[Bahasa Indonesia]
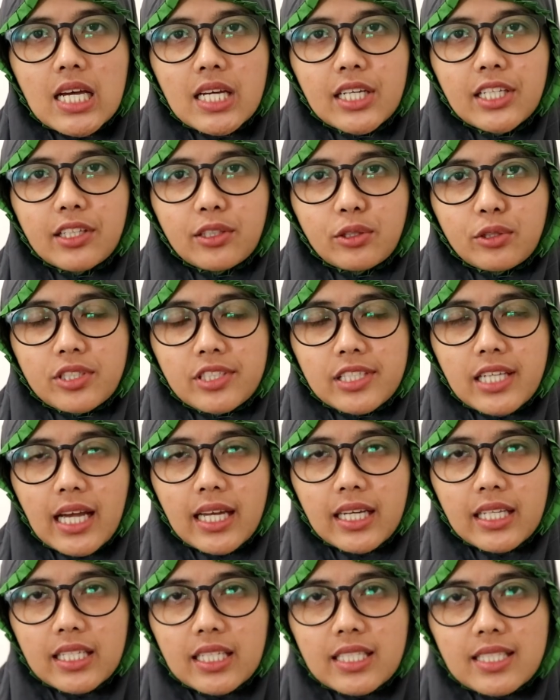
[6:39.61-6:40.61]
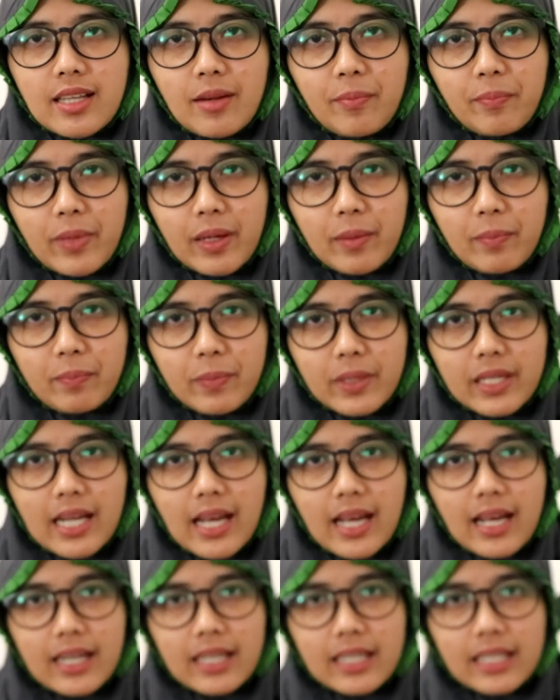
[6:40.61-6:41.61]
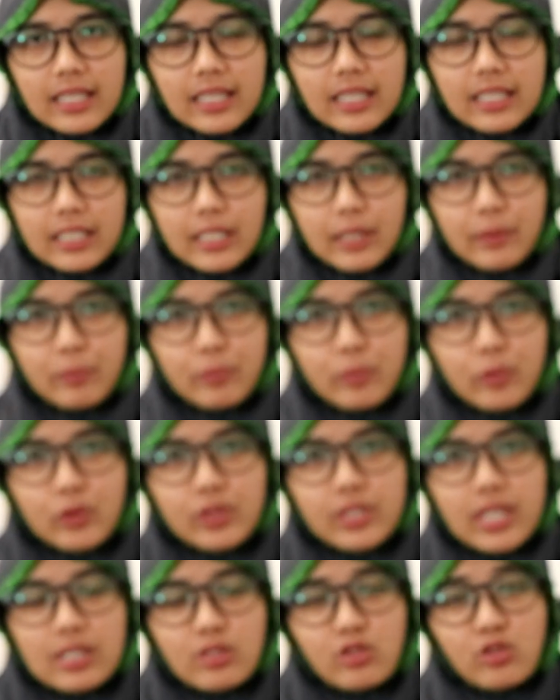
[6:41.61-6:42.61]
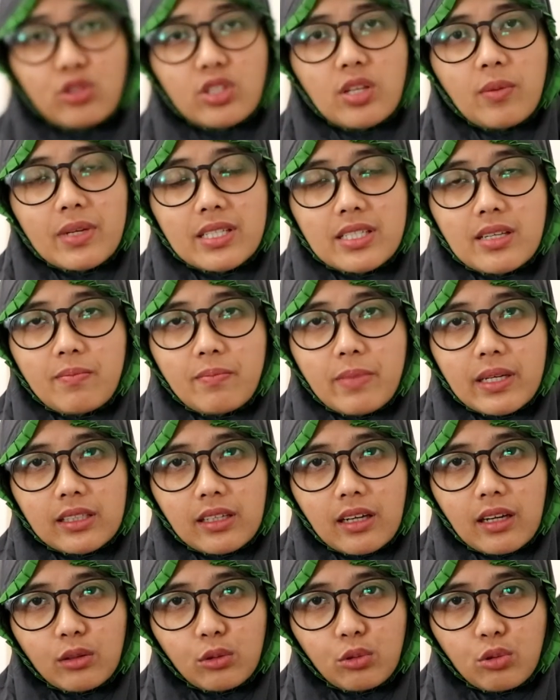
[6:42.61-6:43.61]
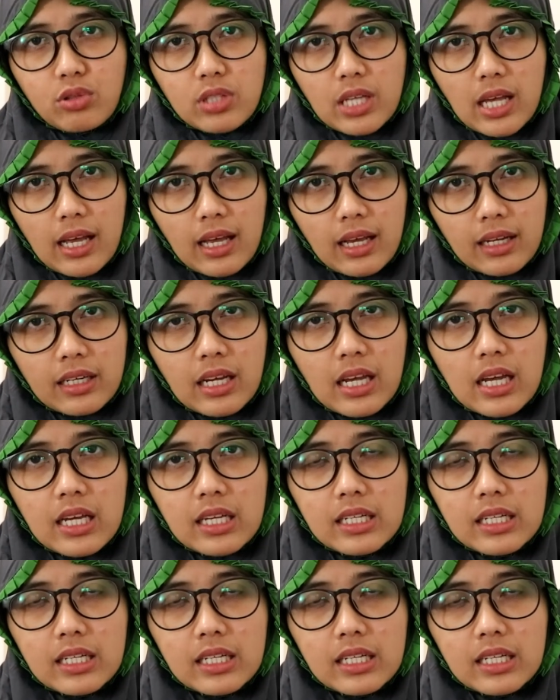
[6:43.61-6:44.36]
di Rusia ini sampai per hari ini pun kasusnya masih 400-an